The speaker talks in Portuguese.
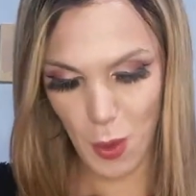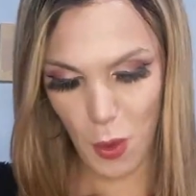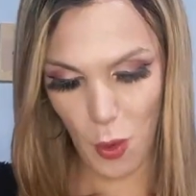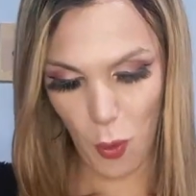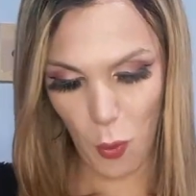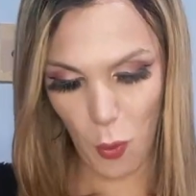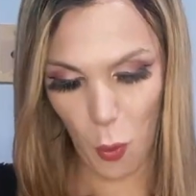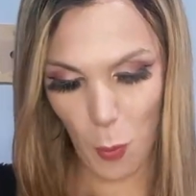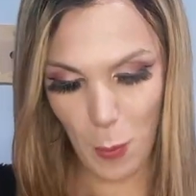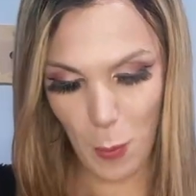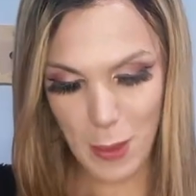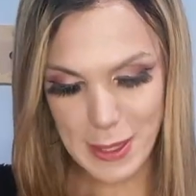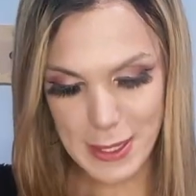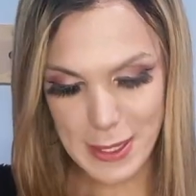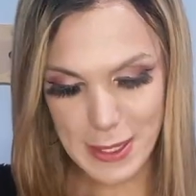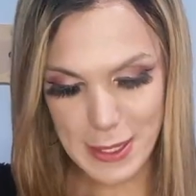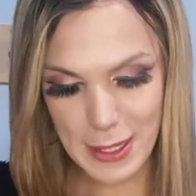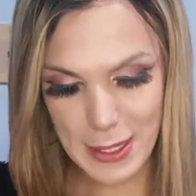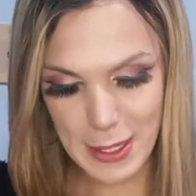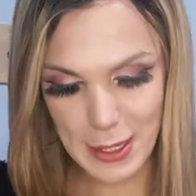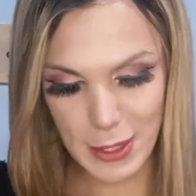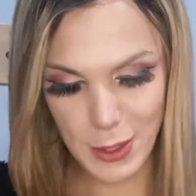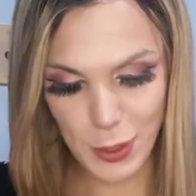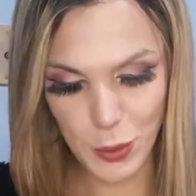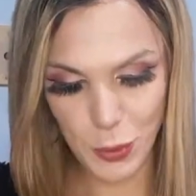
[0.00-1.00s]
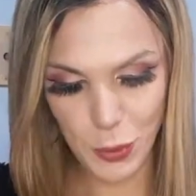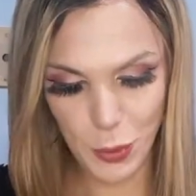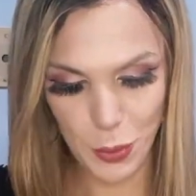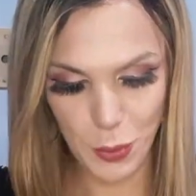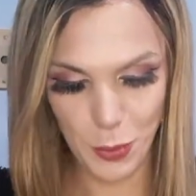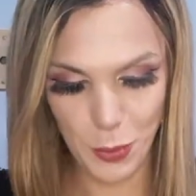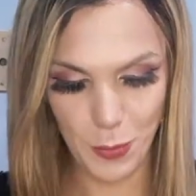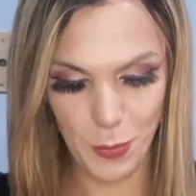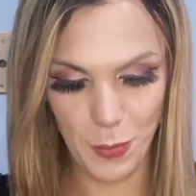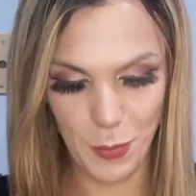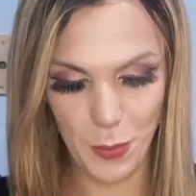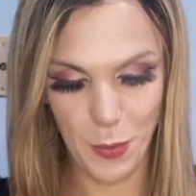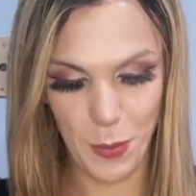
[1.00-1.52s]
Começando.
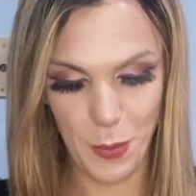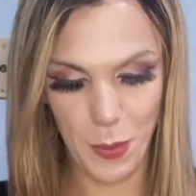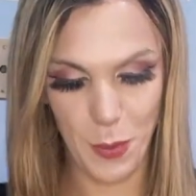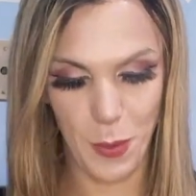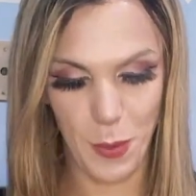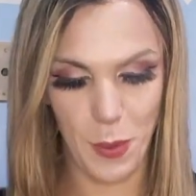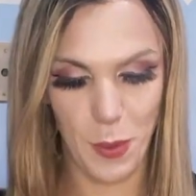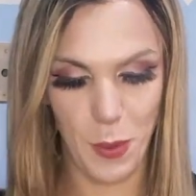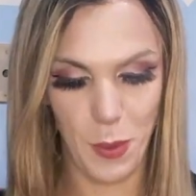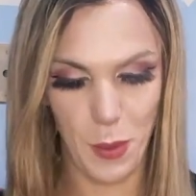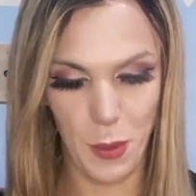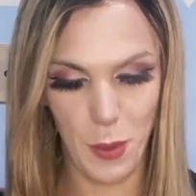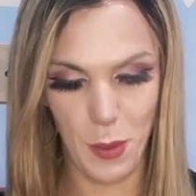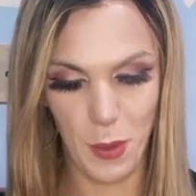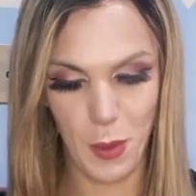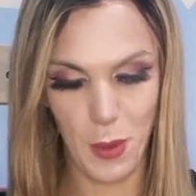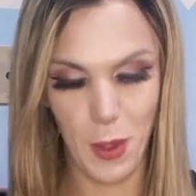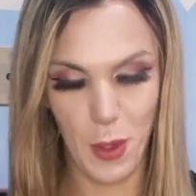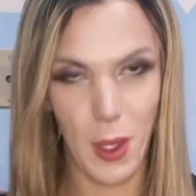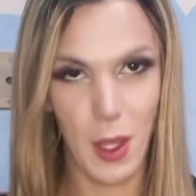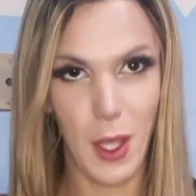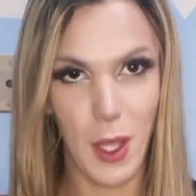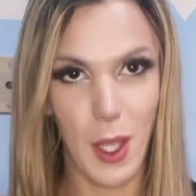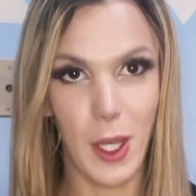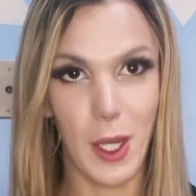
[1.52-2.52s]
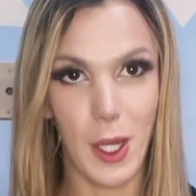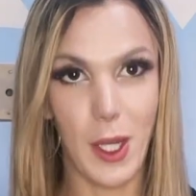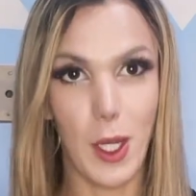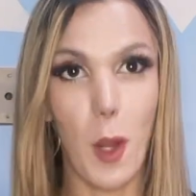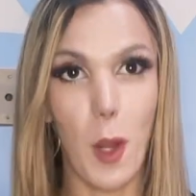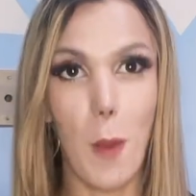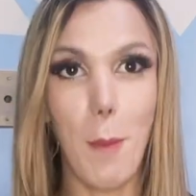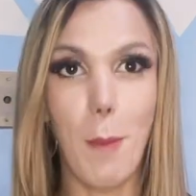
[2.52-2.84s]
Não